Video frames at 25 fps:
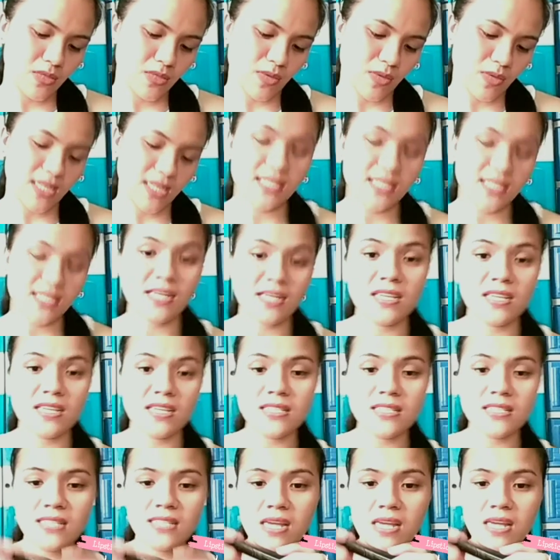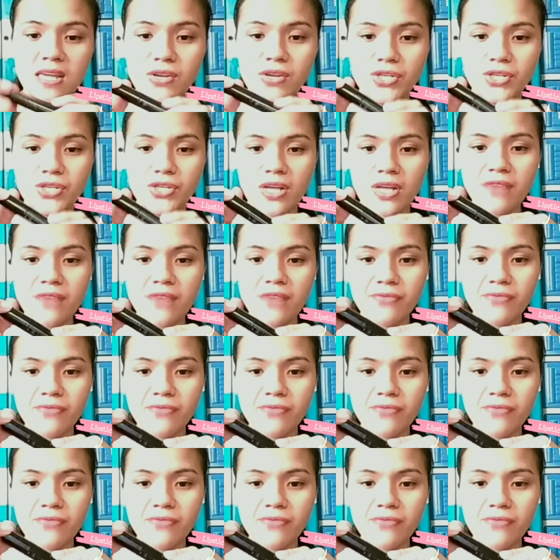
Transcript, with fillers: one is Anastasia